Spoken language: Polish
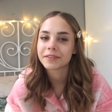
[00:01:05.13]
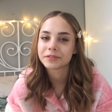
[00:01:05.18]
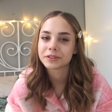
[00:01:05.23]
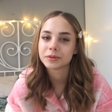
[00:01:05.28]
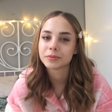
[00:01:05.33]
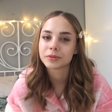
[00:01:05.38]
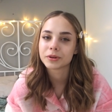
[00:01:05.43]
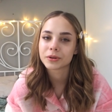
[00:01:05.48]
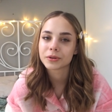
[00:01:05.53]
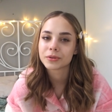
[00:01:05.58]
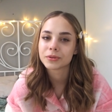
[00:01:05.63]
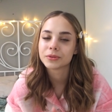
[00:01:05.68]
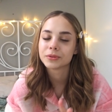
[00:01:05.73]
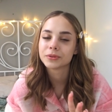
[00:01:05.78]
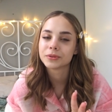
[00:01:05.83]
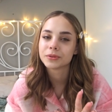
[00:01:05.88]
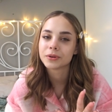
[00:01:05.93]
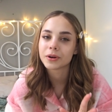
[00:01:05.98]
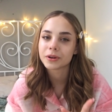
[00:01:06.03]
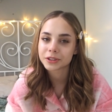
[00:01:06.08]
a w tym
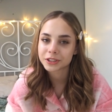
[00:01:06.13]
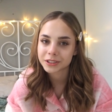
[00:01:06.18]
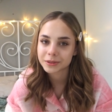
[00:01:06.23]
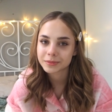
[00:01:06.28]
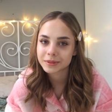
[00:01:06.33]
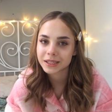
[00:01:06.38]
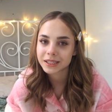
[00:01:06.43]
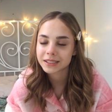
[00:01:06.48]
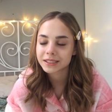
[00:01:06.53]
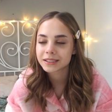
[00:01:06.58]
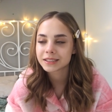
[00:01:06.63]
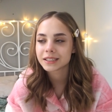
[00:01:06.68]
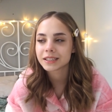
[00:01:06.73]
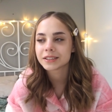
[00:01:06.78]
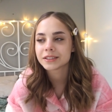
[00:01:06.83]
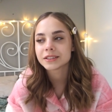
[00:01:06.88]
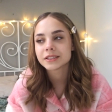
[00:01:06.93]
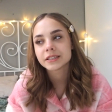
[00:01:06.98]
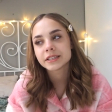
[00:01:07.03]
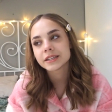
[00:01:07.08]
roku 18,
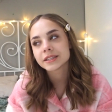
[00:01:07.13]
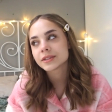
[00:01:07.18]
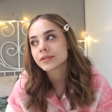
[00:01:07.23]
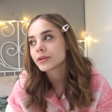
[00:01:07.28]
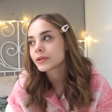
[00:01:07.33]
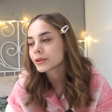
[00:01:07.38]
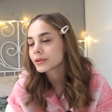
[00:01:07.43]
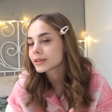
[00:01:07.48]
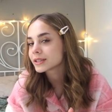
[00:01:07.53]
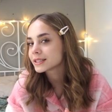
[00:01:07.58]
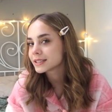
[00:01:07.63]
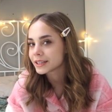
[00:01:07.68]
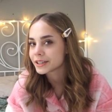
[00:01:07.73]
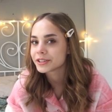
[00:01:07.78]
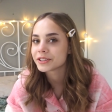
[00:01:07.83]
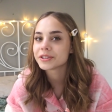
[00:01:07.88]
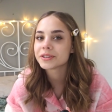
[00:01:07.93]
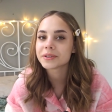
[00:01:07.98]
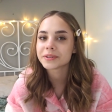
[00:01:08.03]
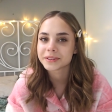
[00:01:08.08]
czyli jest o rok
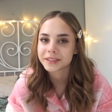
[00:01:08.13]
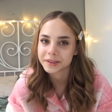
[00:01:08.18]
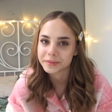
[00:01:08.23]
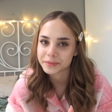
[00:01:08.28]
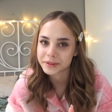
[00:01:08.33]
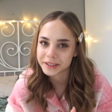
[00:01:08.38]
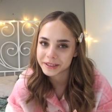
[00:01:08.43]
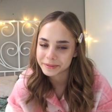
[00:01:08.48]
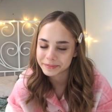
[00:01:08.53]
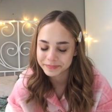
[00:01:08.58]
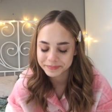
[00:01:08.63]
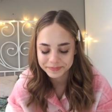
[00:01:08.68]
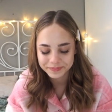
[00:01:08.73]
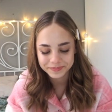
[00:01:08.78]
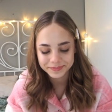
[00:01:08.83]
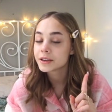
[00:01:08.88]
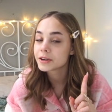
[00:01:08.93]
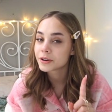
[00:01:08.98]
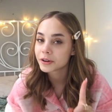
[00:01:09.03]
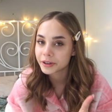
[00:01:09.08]
starszy ode mnie.
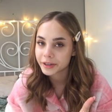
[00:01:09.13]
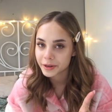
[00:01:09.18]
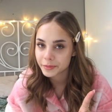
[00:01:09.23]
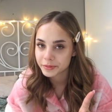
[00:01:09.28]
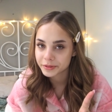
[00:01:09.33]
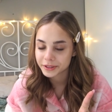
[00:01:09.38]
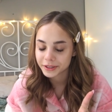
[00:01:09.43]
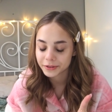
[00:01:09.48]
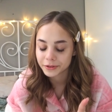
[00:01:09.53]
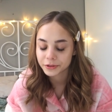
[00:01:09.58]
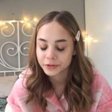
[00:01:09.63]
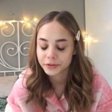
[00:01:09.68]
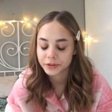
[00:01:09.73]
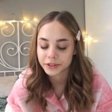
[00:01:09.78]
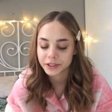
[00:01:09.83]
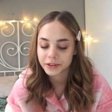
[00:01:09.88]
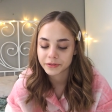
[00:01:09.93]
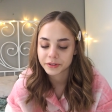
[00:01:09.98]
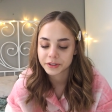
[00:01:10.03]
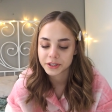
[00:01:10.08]
I kolejne pytanko
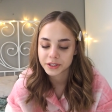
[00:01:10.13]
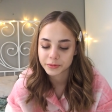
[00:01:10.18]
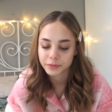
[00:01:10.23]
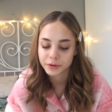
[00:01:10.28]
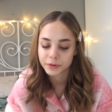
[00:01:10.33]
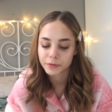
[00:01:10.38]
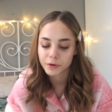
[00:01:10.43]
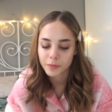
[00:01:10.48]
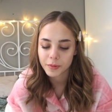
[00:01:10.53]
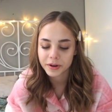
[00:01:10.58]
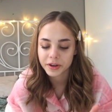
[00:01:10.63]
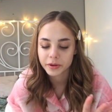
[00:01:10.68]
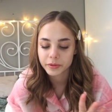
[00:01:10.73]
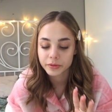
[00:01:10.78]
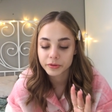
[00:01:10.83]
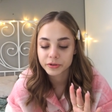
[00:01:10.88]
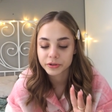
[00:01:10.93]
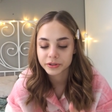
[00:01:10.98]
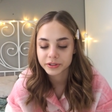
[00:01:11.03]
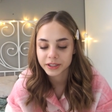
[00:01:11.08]
związane właśnie z moim chłopakiem,
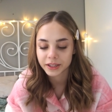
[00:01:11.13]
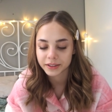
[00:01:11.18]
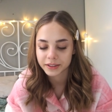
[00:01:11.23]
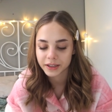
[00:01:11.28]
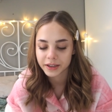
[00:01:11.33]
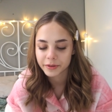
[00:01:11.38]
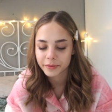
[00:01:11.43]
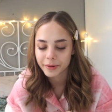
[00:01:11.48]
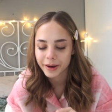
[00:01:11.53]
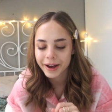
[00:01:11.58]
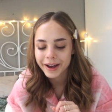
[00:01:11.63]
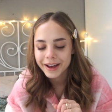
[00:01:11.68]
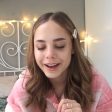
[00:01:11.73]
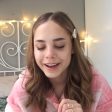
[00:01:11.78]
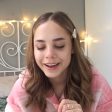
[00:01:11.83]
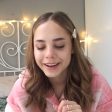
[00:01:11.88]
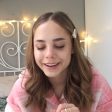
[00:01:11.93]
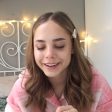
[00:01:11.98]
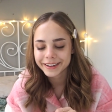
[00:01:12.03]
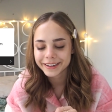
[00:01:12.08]
już ostatnie chyba.
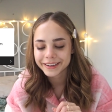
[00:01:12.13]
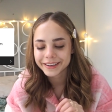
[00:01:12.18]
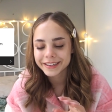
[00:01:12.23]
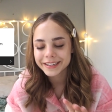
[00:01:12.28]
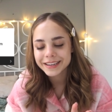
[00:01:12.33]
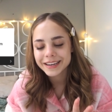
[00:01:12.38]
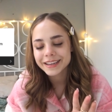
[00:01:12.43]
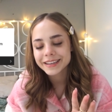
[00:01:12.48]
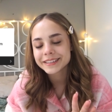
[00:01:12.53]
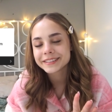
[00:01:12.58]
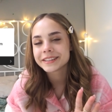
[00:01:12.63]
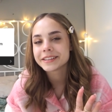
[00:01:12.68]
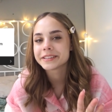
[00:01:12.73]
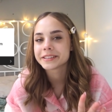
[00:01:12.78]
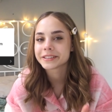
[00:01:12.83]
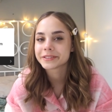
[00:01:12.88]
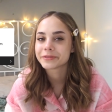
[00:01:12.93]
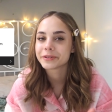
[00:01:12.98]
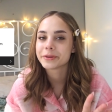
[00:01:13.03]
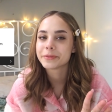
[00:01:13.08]
E, ile jesteś
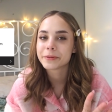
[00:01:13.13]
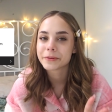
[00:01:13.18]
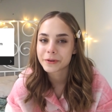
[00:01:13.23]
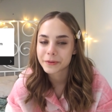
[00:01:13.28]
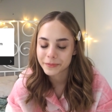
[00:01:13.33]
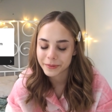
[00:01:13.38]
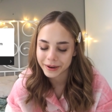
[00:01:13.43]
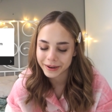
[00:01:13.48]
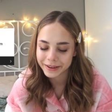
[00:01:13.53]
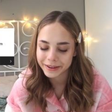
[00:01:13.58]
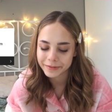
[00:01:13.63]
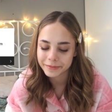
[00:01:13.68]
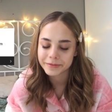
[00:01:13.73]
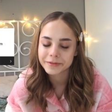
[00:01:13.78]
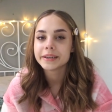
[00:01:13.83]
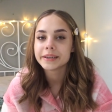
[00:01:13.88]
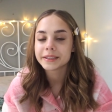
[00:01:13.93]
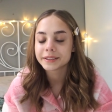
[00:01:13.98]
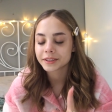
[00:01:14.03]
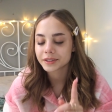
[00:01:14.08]
ze swoim chłopakiem?
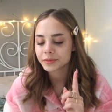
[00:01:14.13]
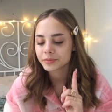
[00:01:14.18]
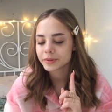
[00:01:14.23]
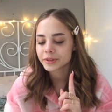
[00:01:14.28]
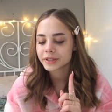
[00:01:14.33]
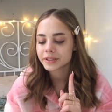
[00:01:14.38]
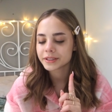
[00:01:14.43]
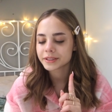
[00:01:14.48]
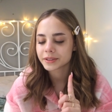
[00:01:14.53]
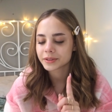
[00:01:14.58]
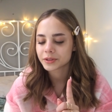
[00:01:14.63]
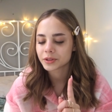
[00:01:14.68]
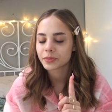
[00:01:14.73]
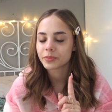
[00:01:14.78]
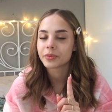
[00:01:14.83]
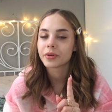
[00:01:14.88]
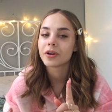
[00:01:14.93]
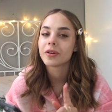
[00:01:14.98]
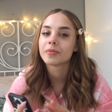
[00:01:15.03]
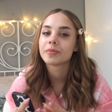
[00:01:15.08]
Jesteśmy ze
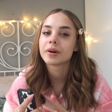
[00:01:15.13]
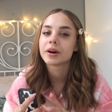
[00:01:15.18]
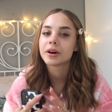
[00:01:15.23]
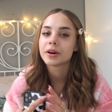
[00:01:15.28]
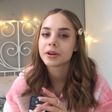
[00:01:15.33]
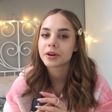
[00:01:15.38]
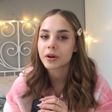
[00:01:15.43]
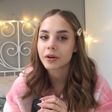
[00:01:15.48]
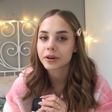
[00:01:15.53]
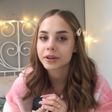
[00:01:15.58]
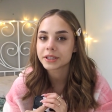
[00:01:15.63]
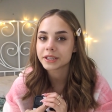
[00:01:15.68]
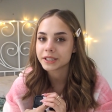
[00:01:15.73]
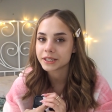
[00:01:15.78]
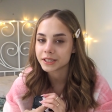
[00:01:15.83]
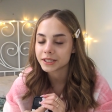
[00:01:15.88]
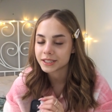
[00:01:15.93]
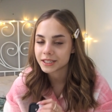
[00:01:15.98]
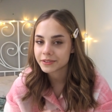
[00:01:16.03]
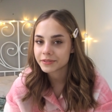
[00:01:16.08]
sobą rok
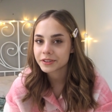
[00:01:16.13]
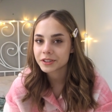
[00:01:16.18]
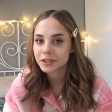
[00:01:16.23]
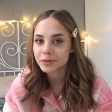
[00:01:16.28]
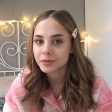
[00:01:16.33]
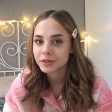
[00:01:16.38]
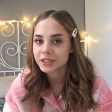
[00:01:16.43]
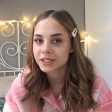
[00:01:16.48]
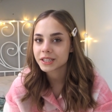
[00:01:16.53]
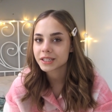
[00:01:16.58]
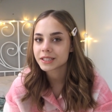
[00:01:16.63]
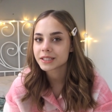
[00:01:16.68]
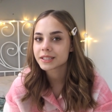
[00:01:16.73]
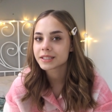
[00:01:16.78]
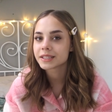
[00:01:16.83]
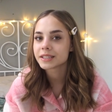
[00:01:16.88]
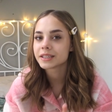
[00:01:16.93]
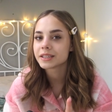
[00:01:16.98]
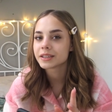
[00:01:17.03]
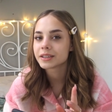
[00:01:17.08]
i 9
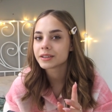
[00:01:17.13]
miesięcy,